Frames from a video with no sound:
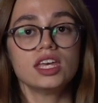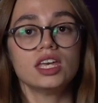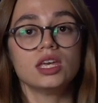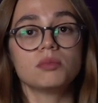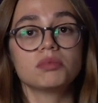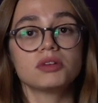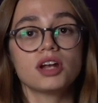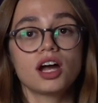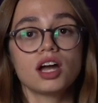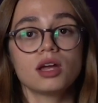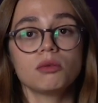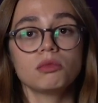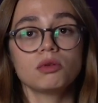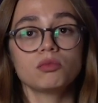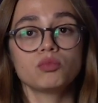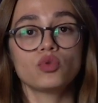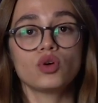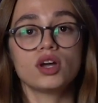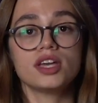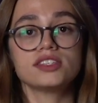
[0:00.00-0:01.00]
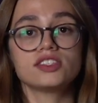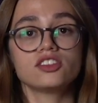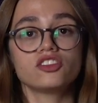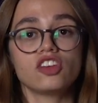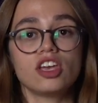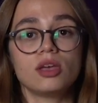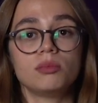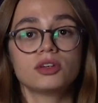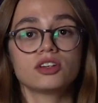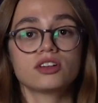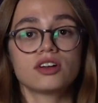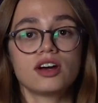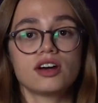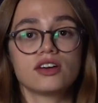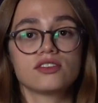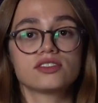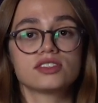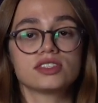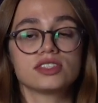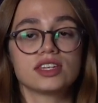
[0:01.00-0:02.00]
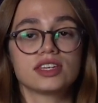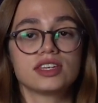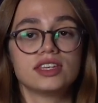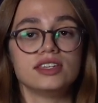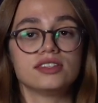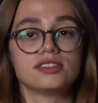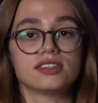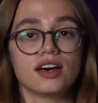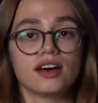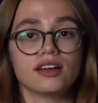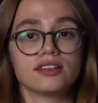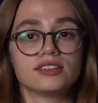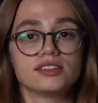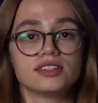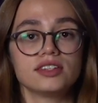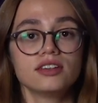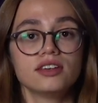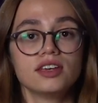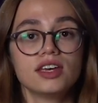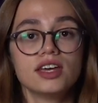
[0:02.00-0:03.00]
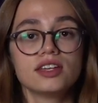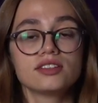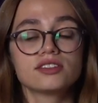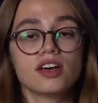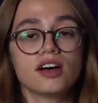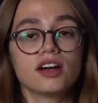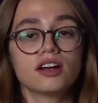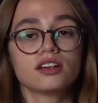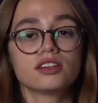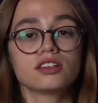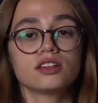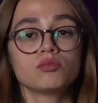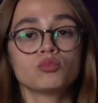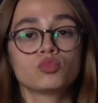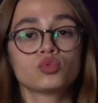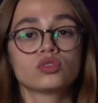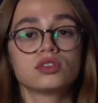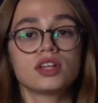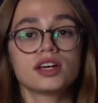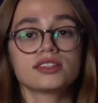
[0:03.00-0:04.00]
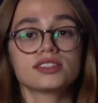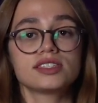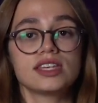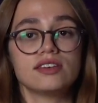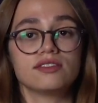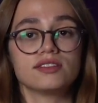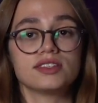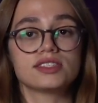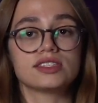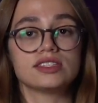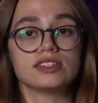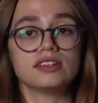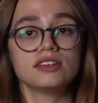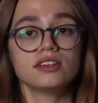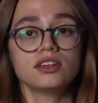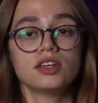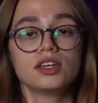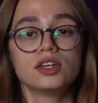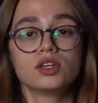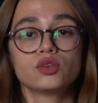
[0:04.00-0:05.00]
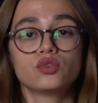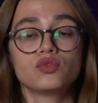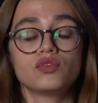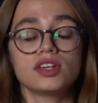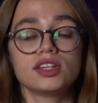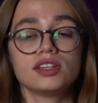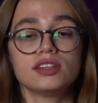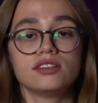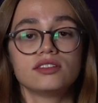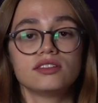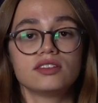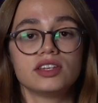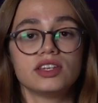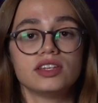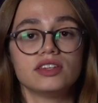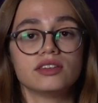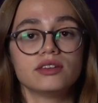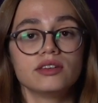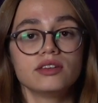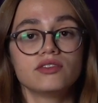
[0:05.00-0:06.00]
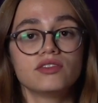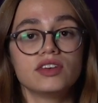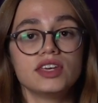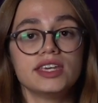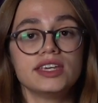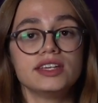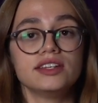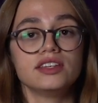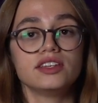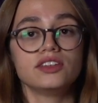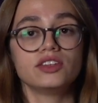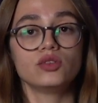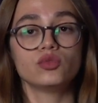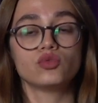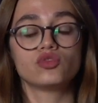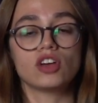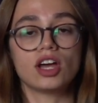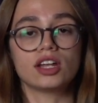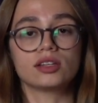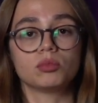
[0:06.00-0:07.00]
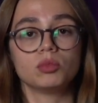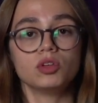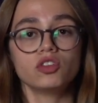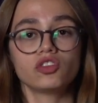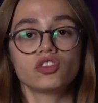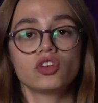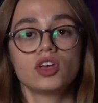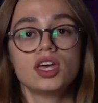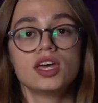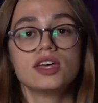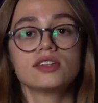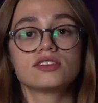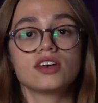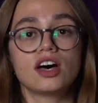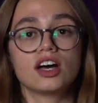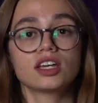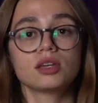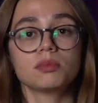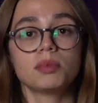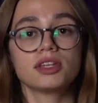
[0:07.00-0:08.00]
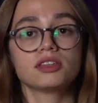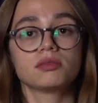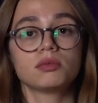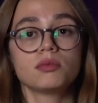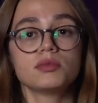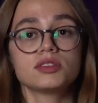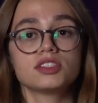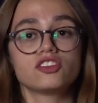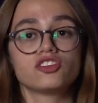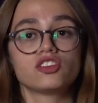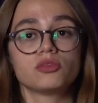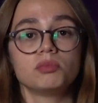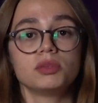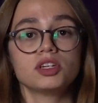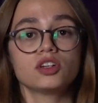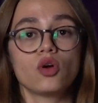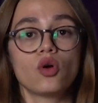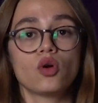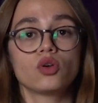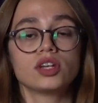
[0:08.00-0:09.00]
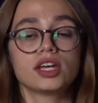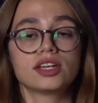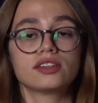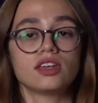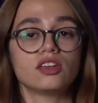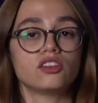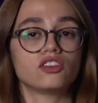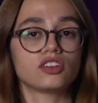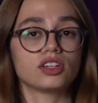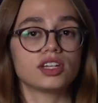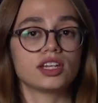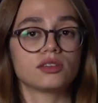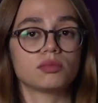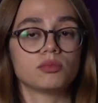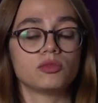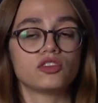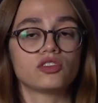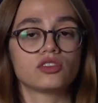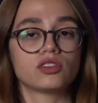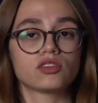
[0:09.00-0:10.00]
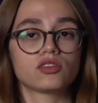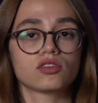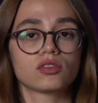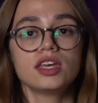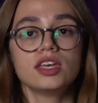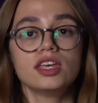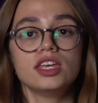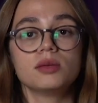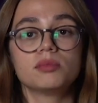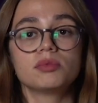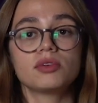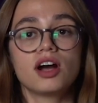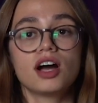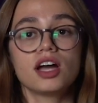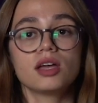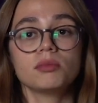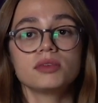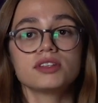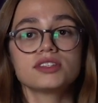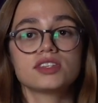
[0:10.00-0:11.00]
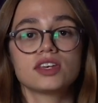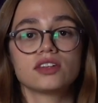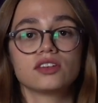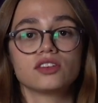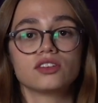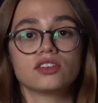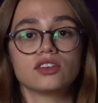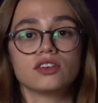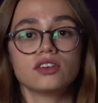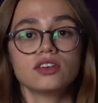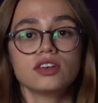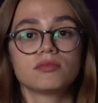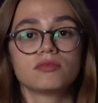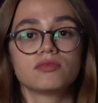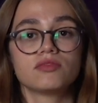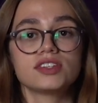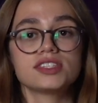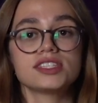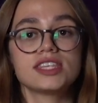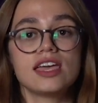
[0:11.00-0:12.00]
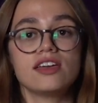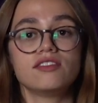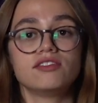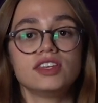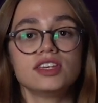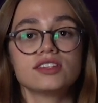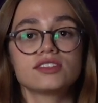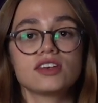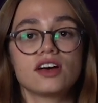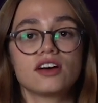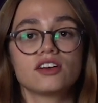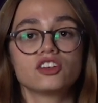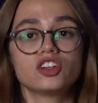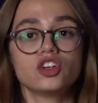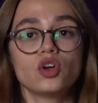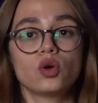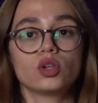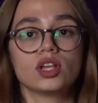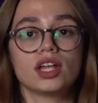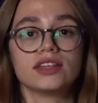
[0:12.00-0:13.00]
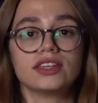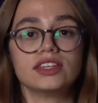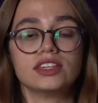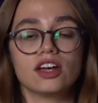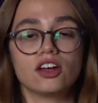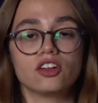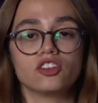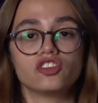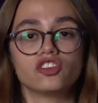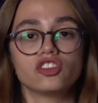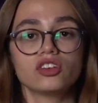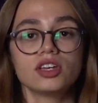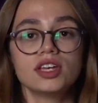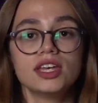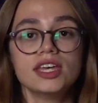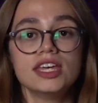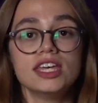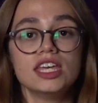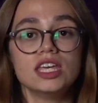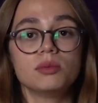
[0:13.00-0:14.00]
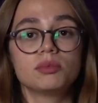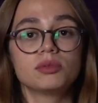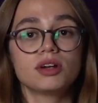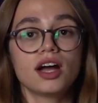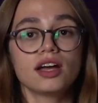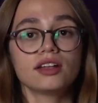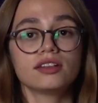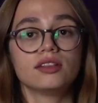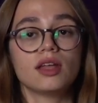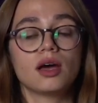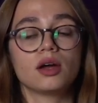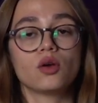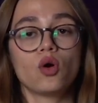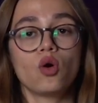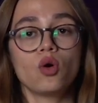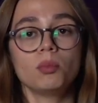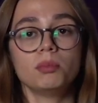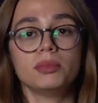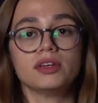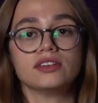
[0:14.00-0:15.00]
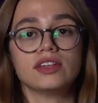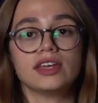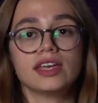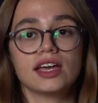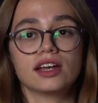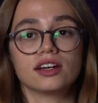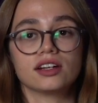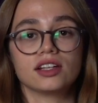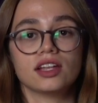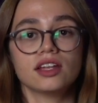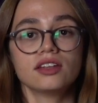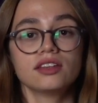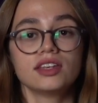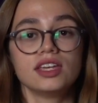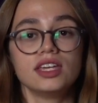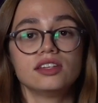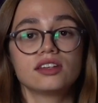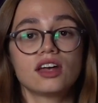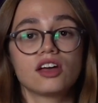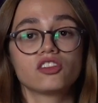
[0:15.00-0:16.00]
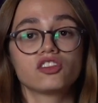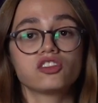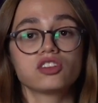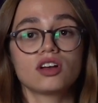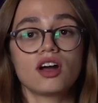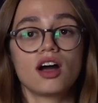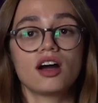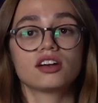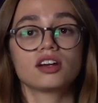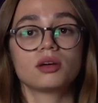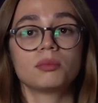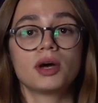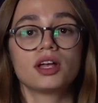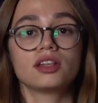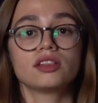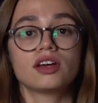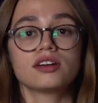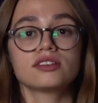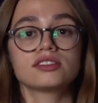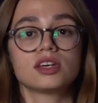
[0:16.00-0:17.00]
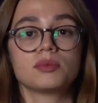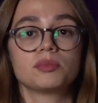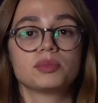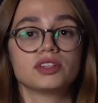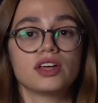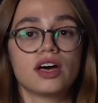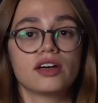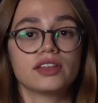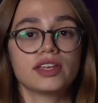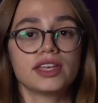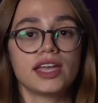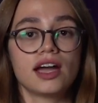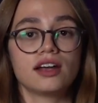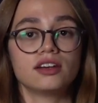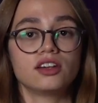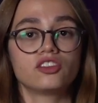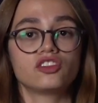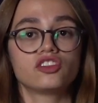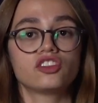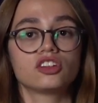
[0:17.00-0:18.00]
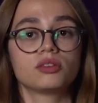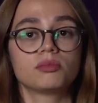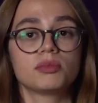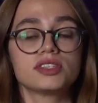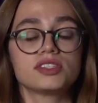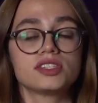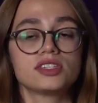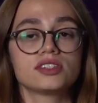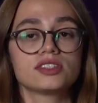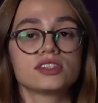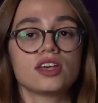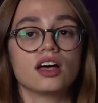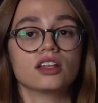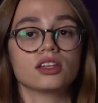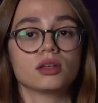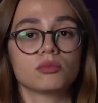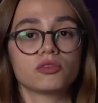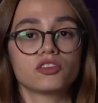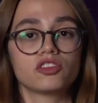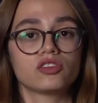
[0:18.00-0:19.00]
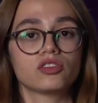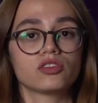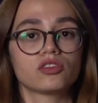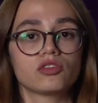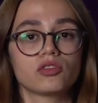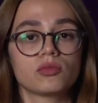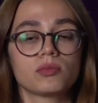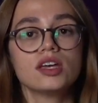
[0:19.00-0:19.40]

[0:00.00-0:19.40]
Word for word: İbrahim'in bu ezici emir karşısındaki itaati Tanrı'nın mutlak sevgisini, güvenilirliğini ve iyiliğini yüceltmiş, takip etmemiz için bir örnek teşkil etmiştir. İbrahim'in tanıdığı ve sevdiği Tanrı'ya olan inancı, İbrahimler 11'de yer alan inançlı kahramanlar tapınağına yerleştirilmesini sağlamıştır.